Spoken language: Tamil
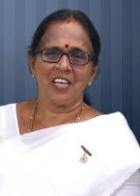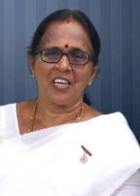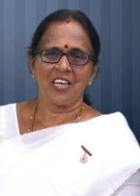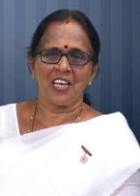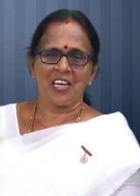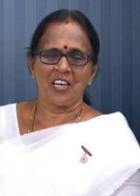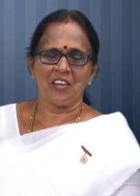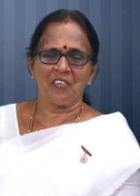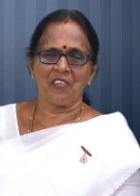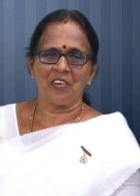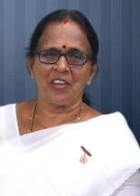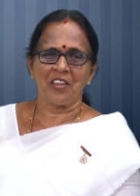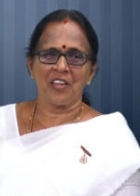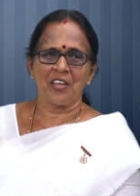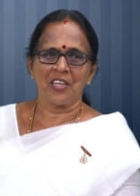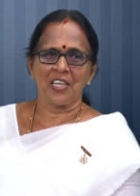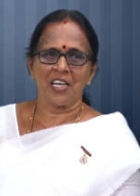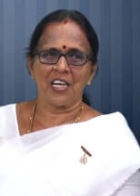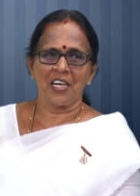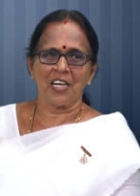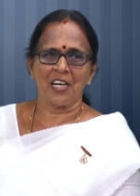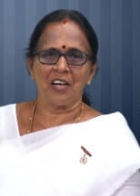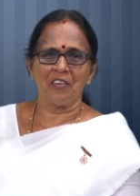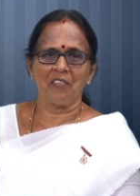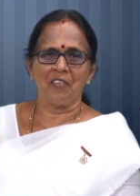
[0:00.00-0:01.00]
என்ன
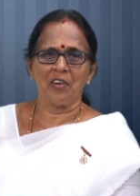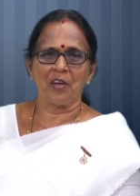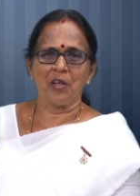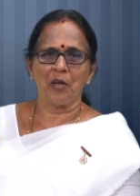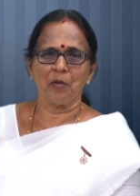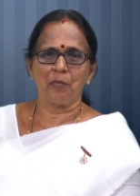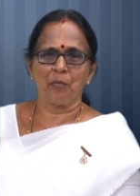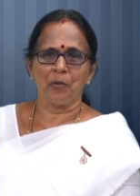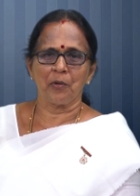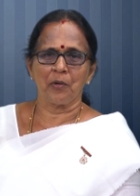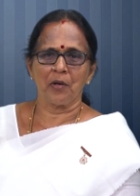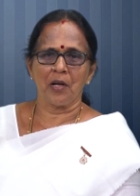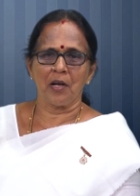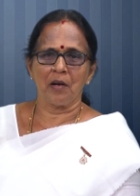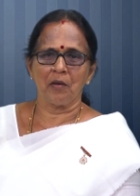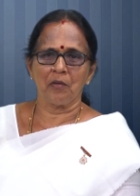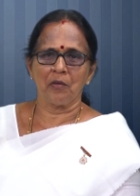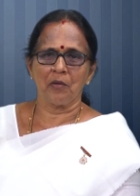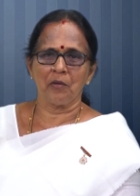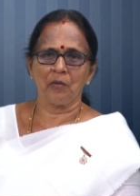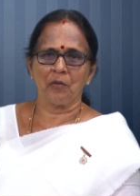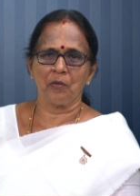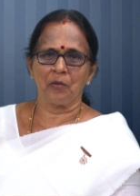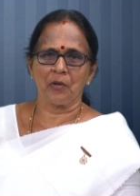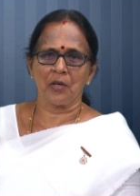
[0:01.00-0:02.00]
எங்கே வெளியே
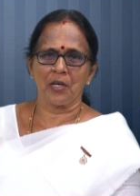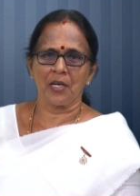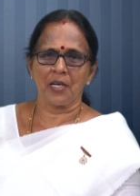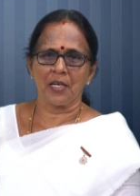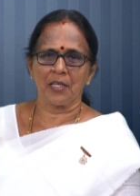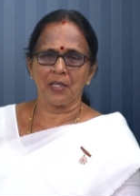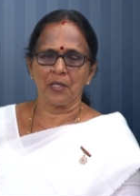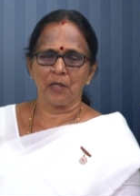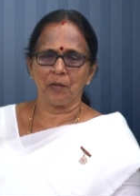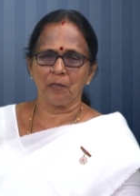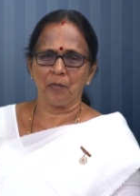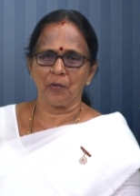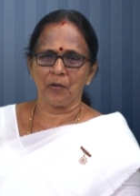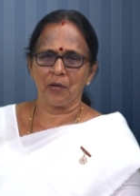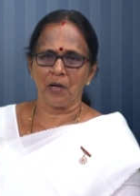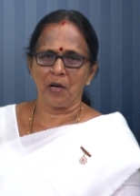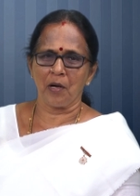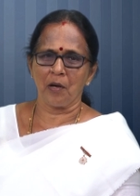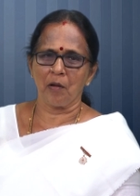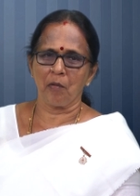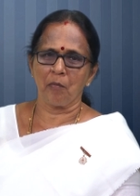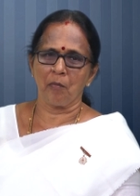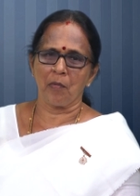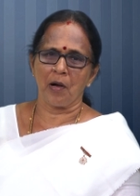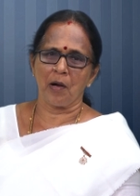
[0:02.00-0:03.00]
போனாலும் ஒரு இடத்துக்கு
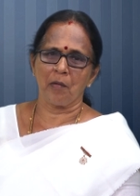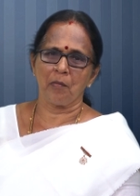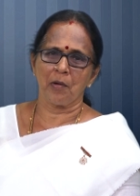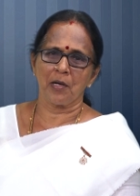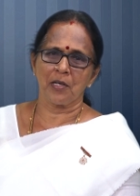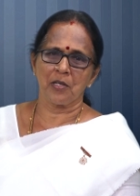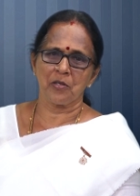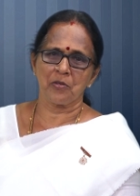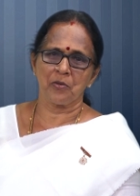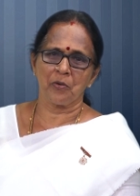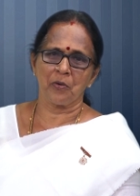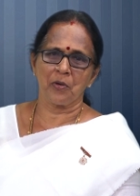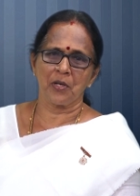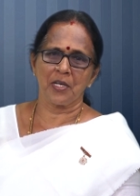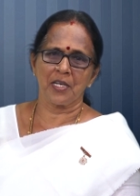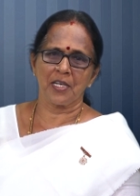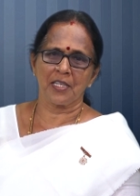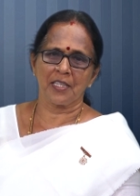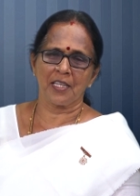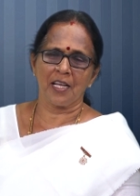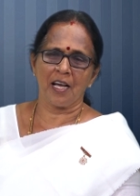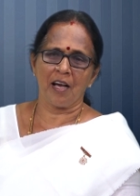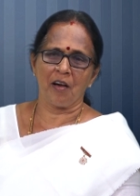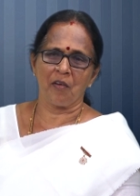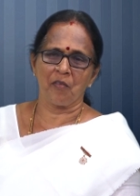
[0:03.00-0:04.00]
போனாலும் பாபாட்ட
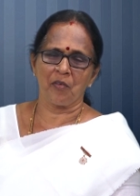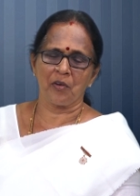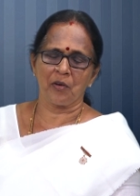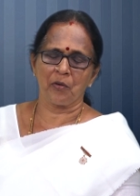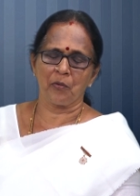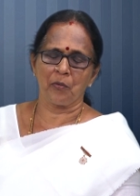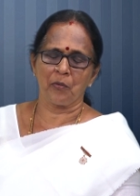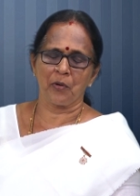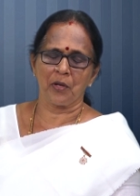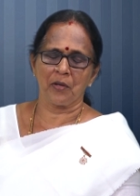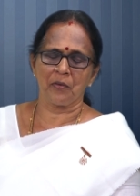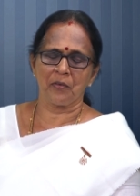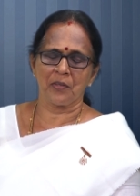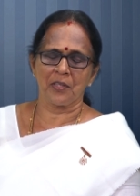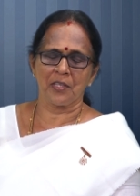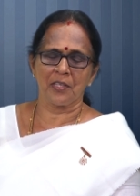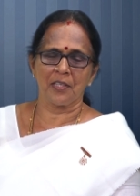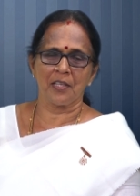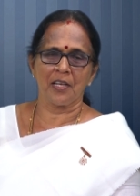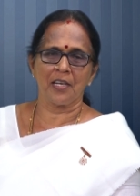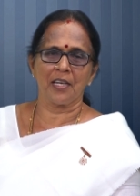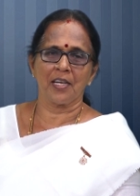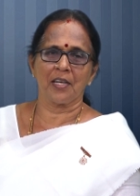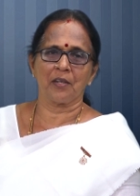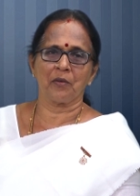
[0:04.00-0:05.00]
சொல்லிட்டு தான் அவர் கூட வந்து
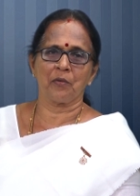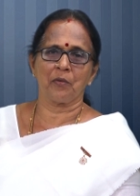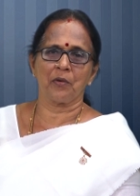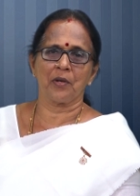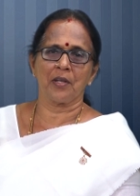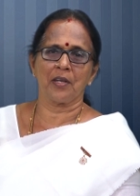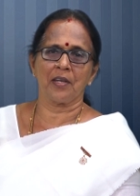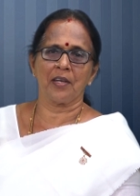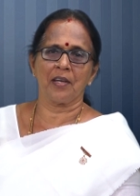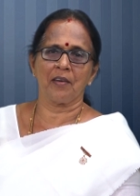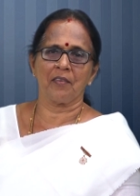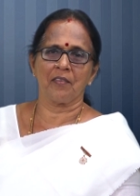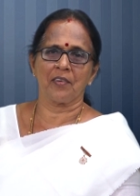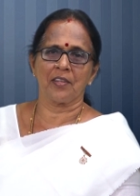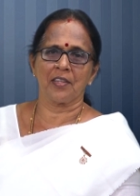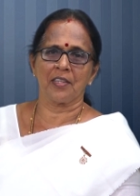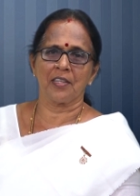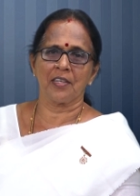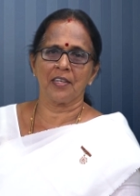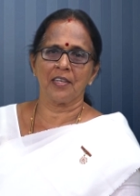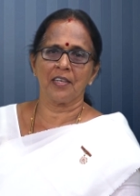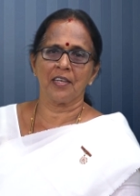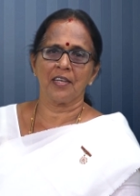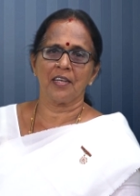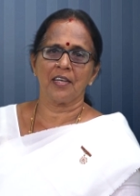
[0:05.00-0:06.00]
தான் என் கூட
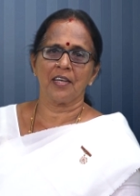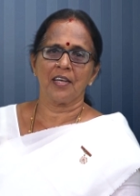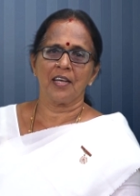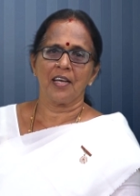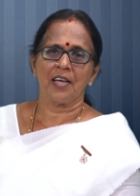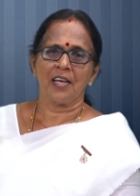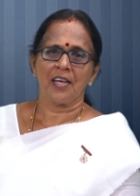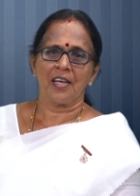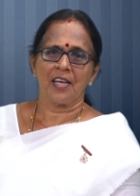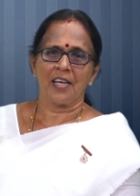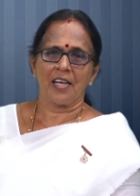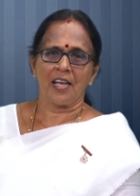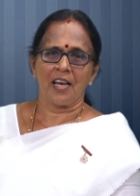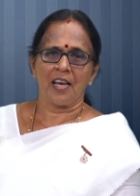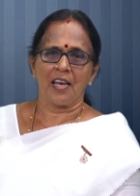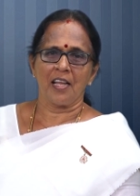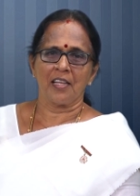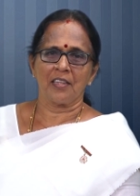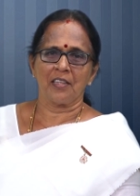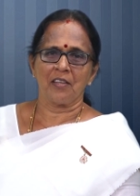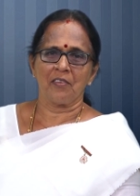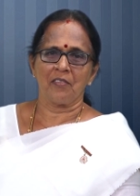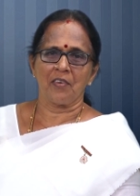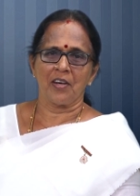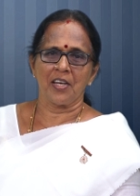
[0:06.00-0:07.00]
வந்து
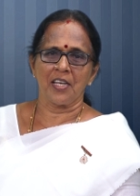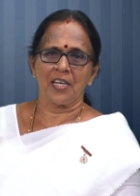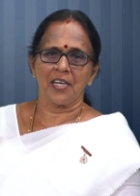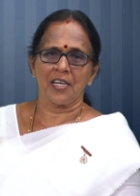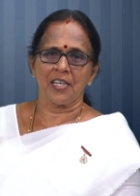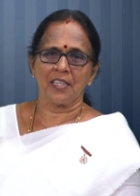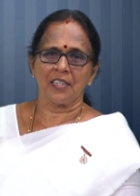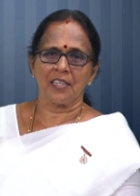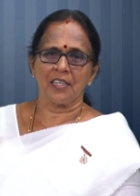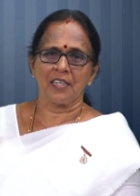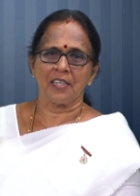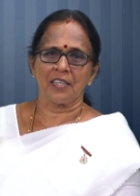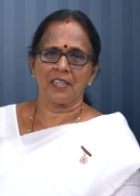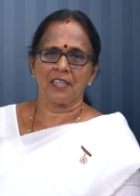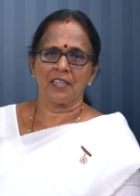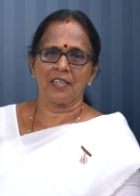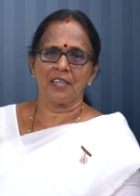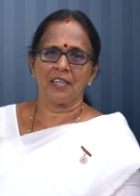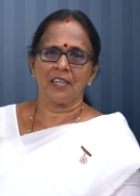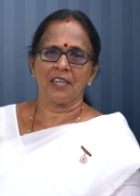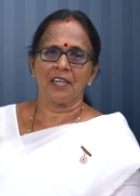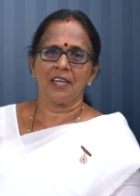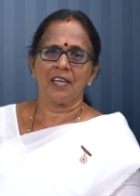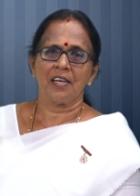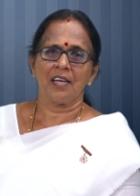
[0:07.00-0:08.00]
எல்லாத்தையும் வழிநடத்துறாரு
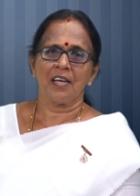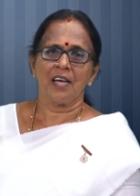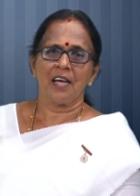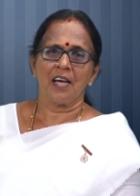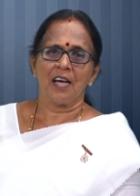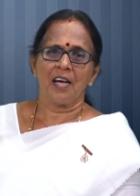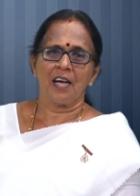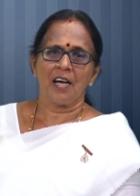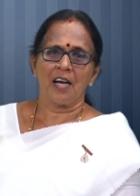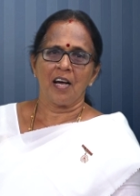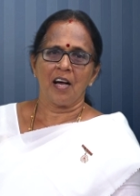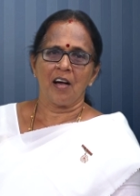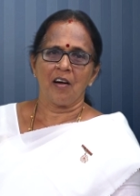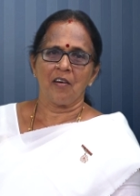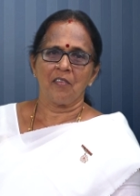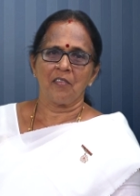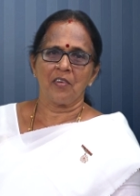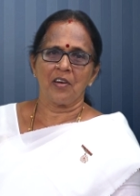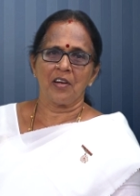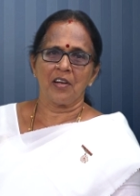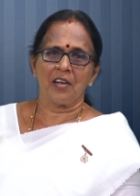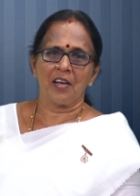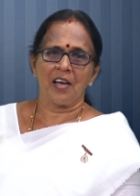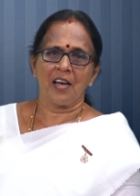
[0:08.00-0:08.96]
அவர்